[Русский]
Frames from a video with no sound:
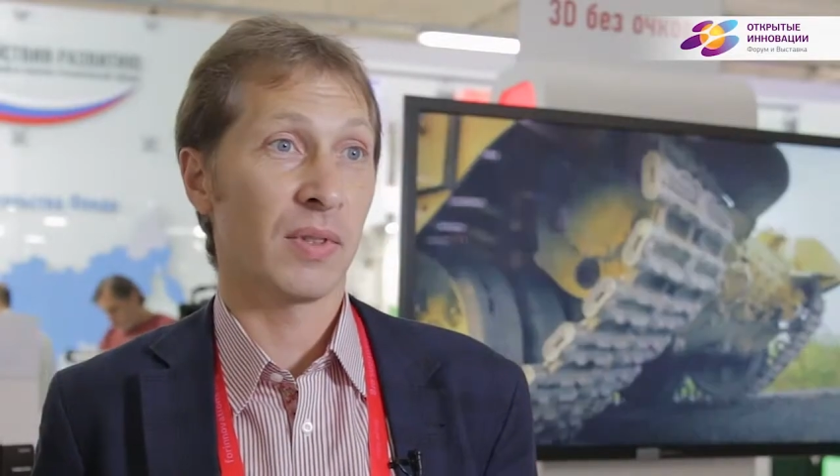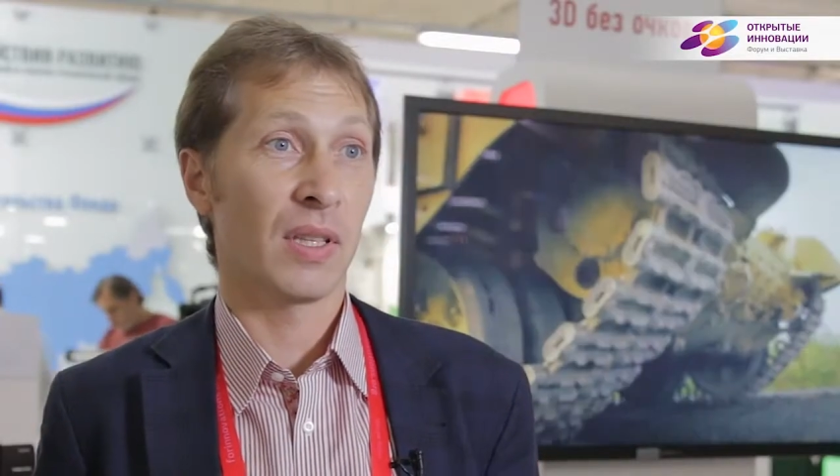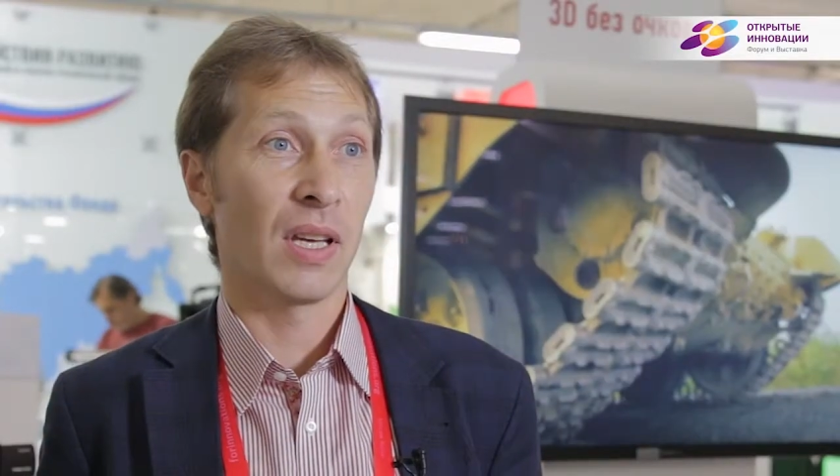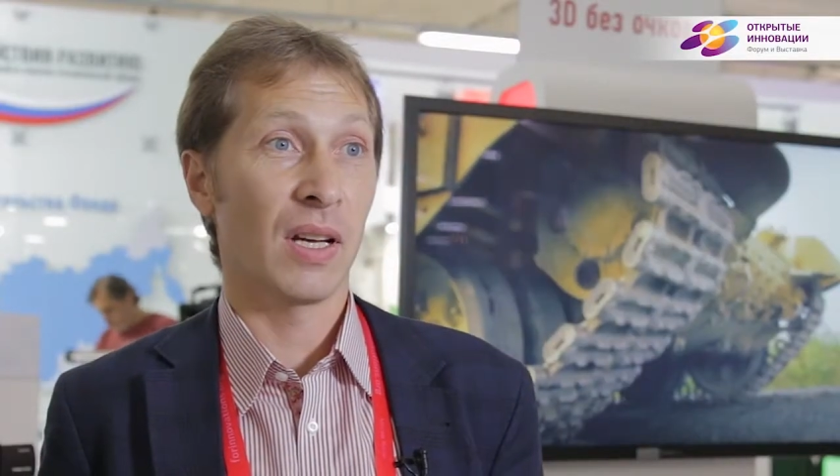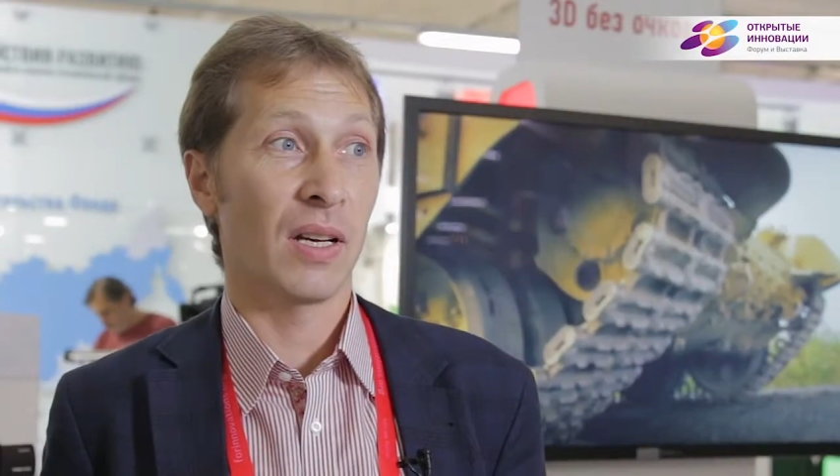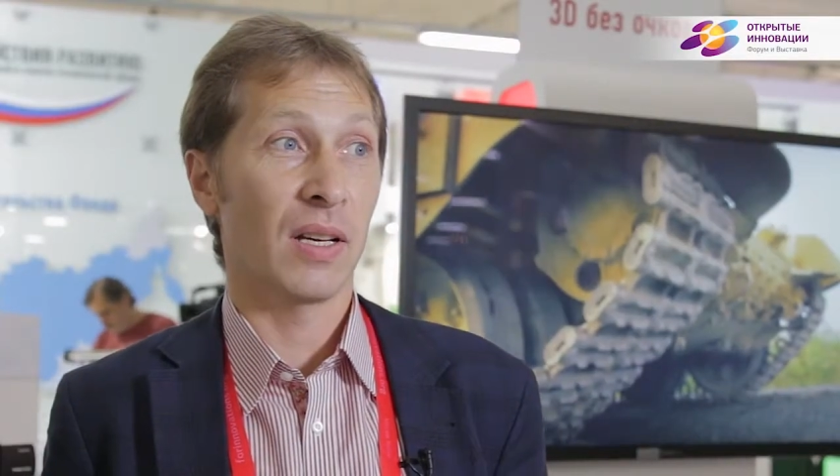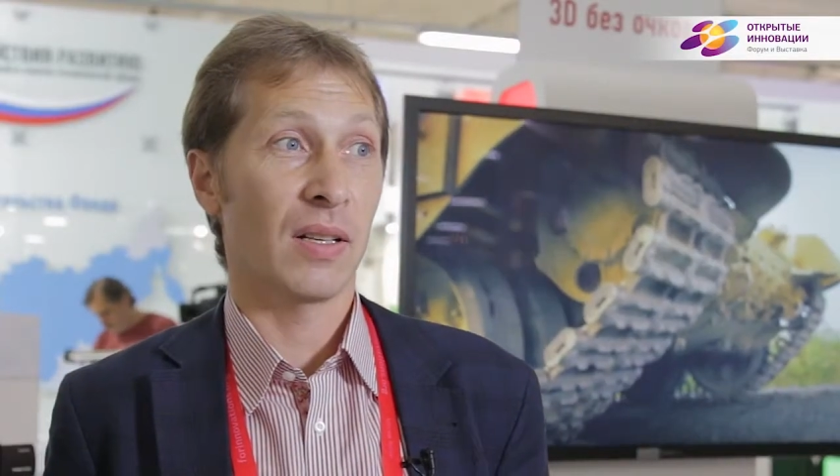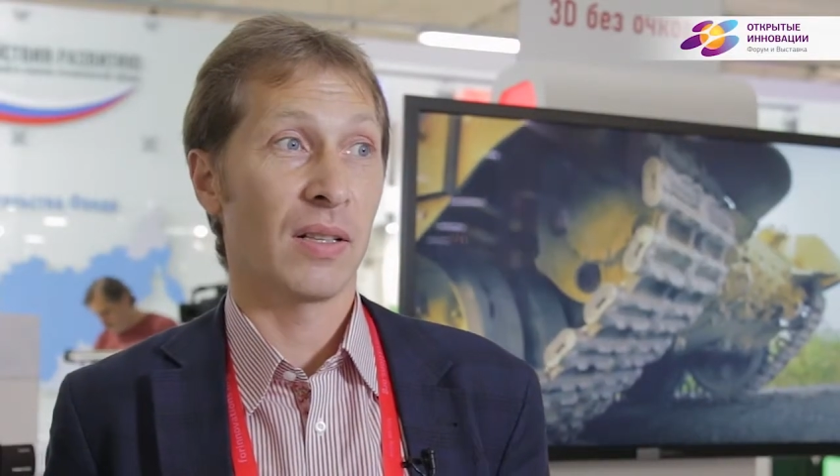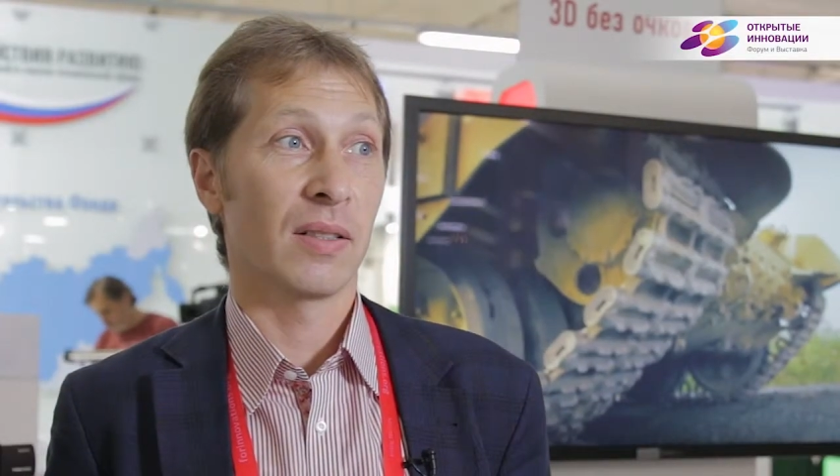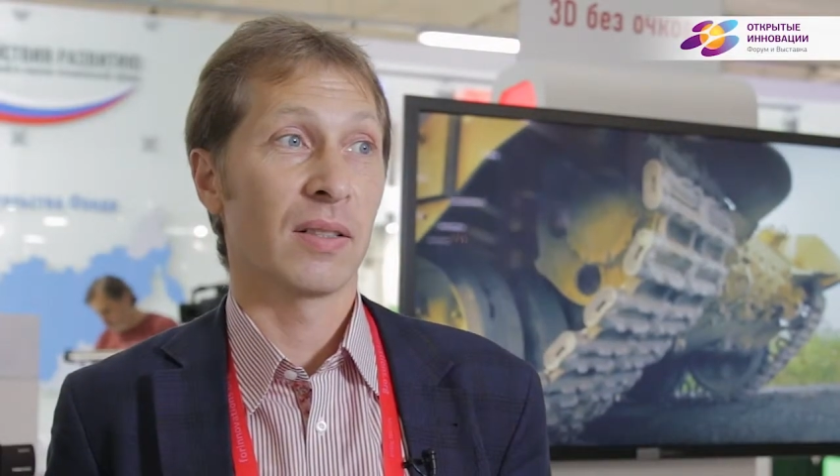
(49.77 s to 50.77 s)
для
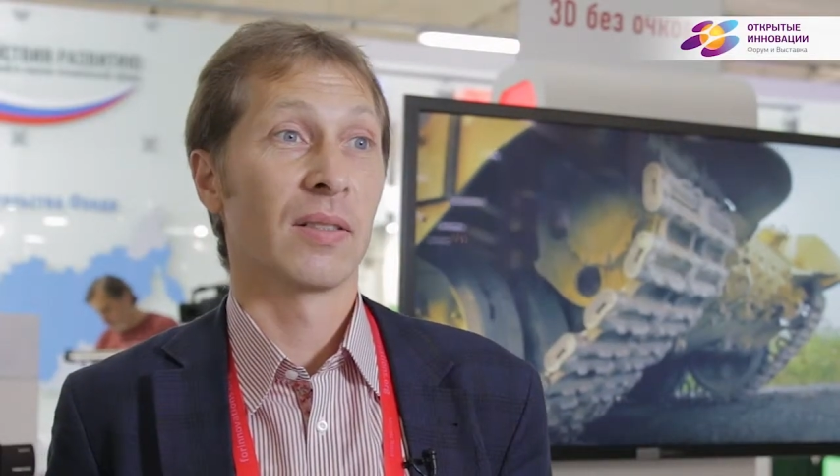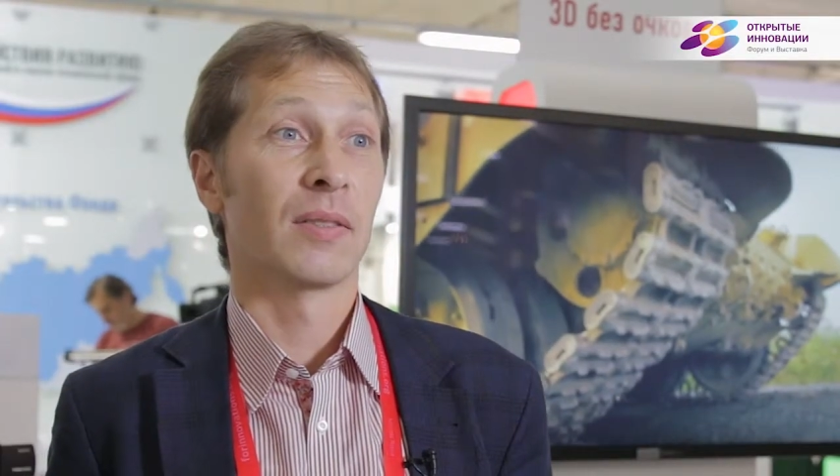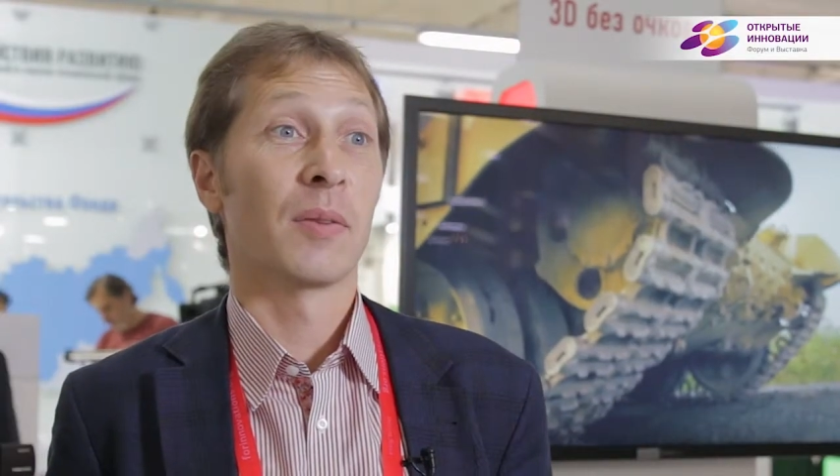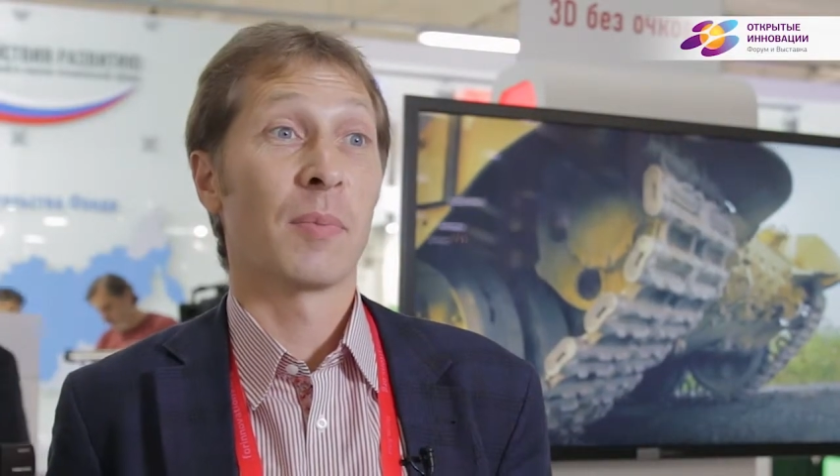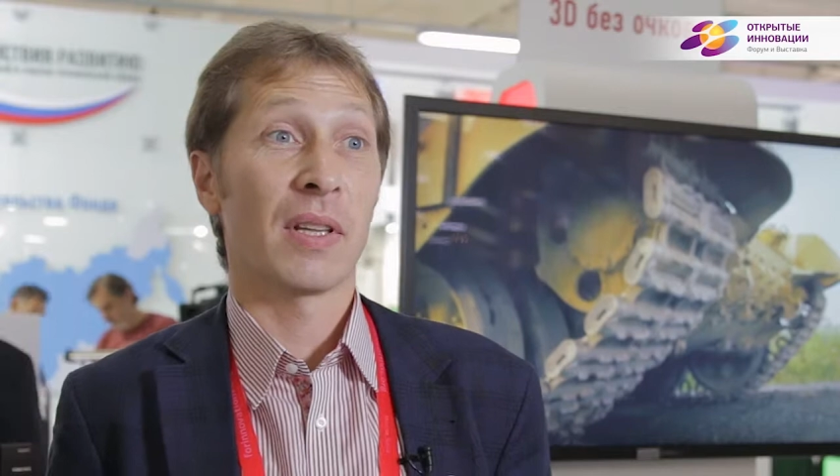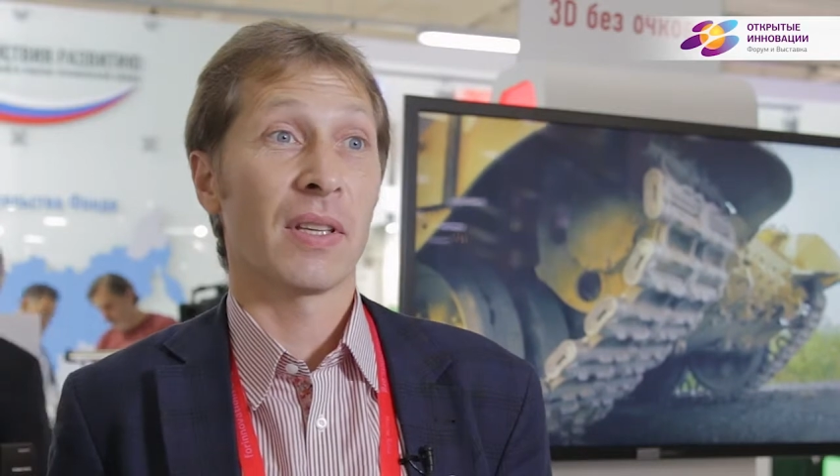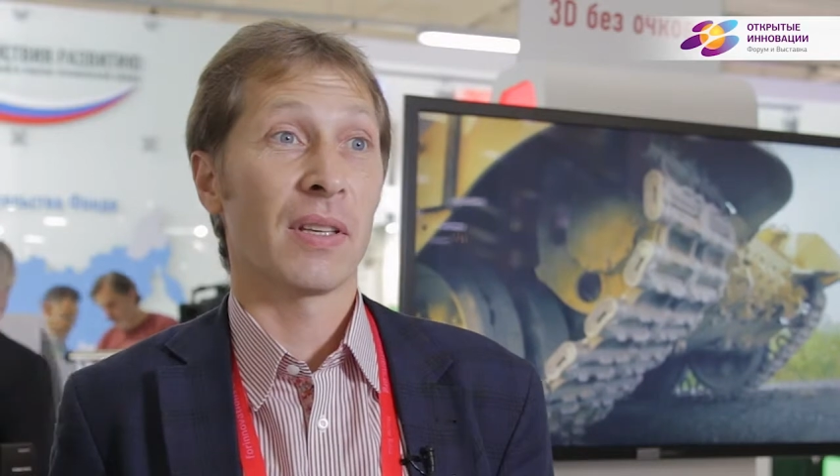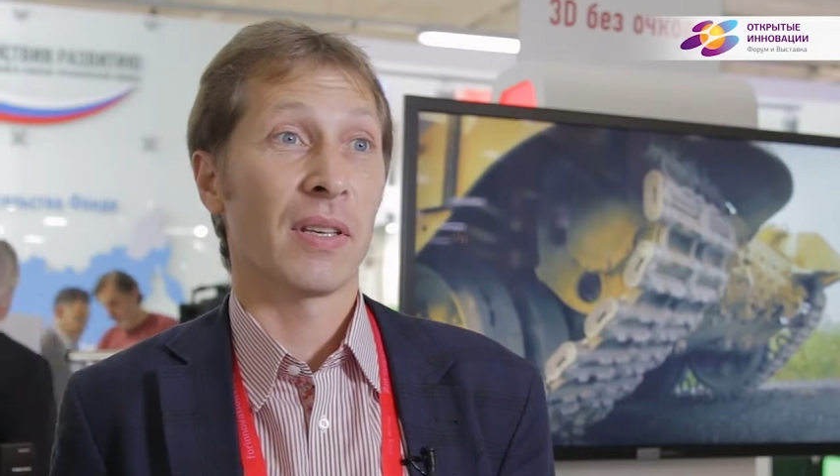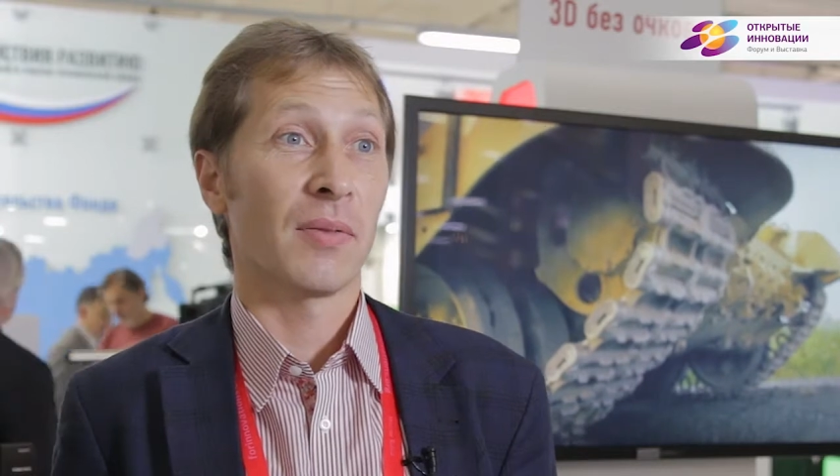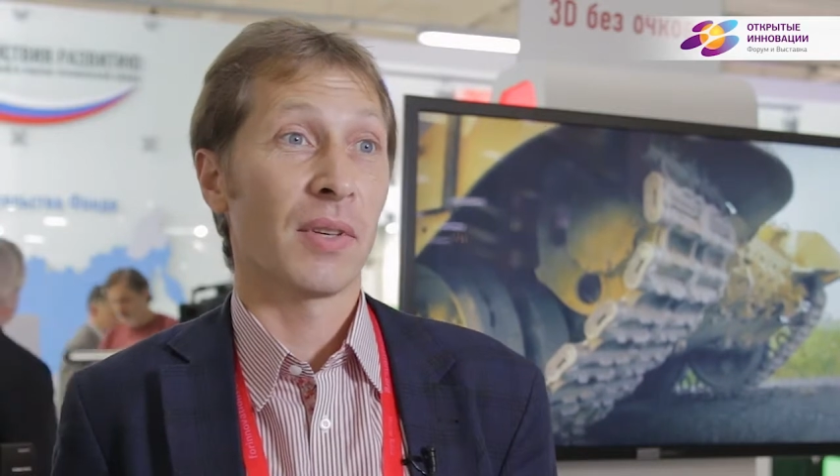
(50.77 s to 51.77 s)
э, выполнения